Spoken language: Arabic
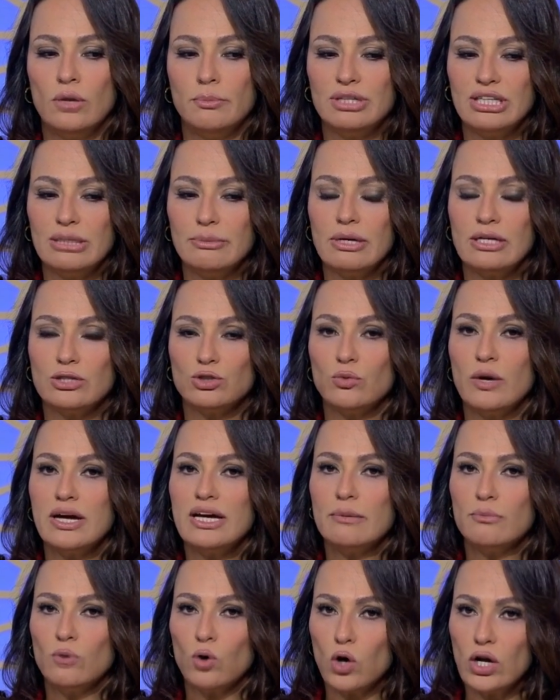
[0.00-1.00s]
بتبقى
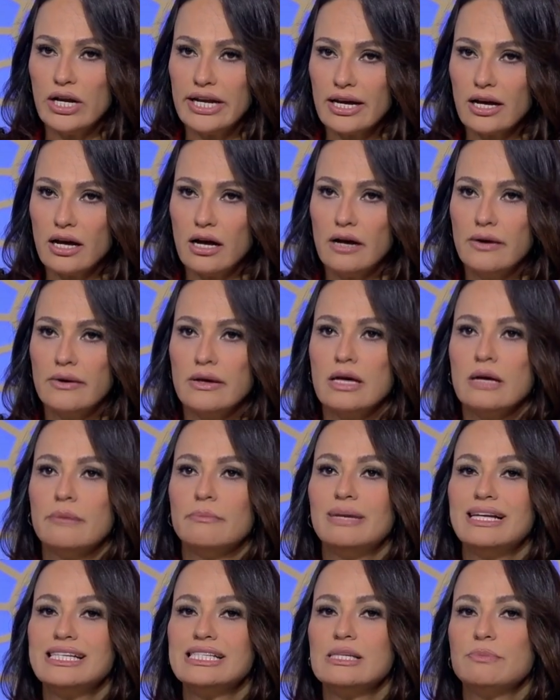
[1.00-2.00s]
شويه مقلقه
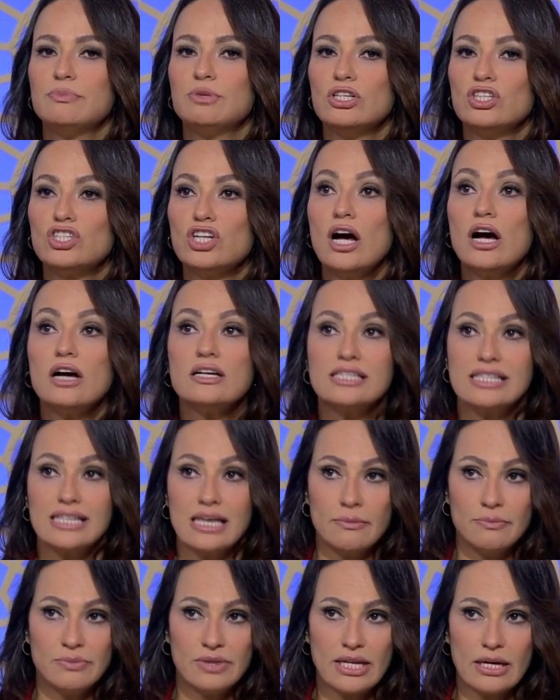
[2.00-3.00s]
بس بتتشخص
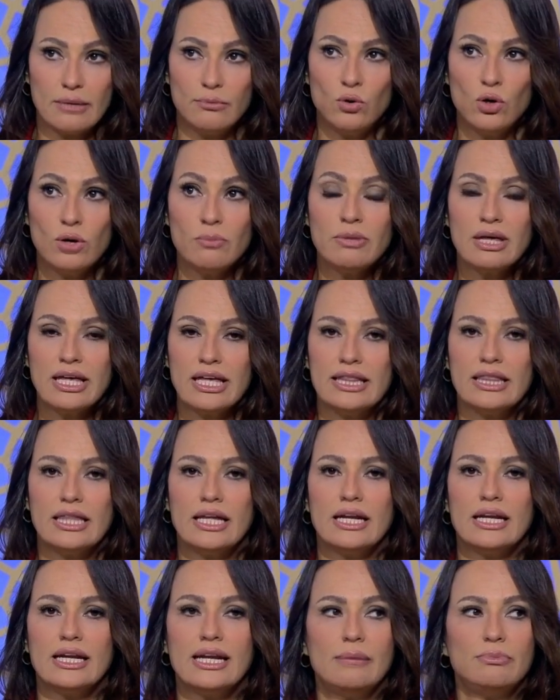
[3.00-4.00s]
امتى مهم
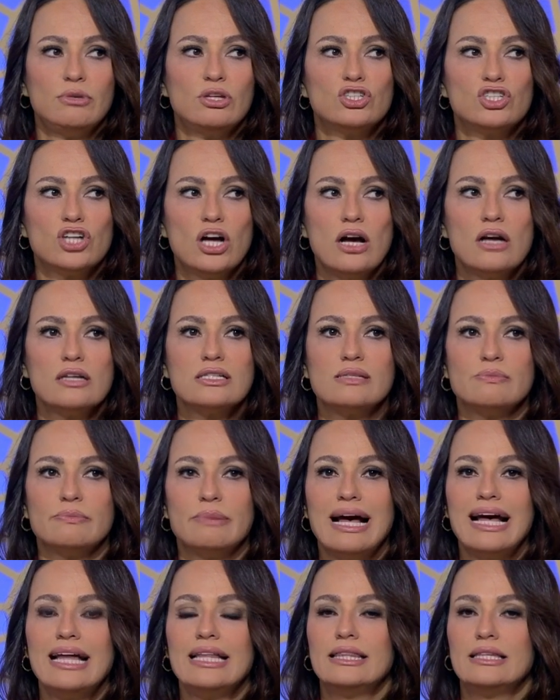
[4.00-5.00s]
جدا انها بتتشخص
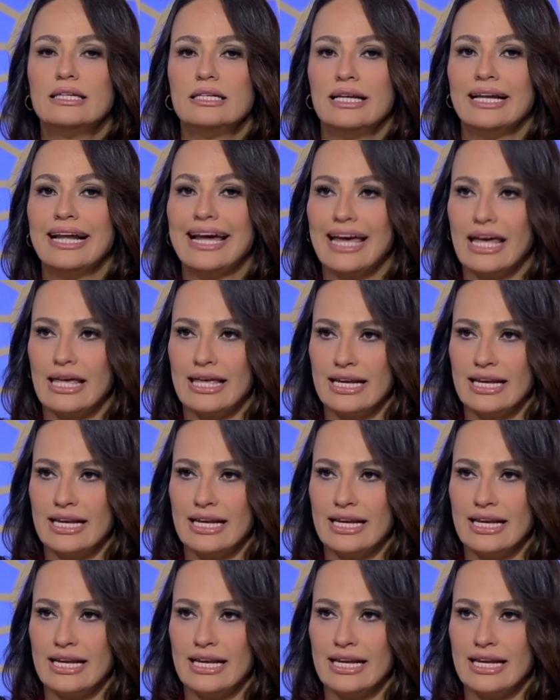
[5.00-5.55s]
بعد الخ...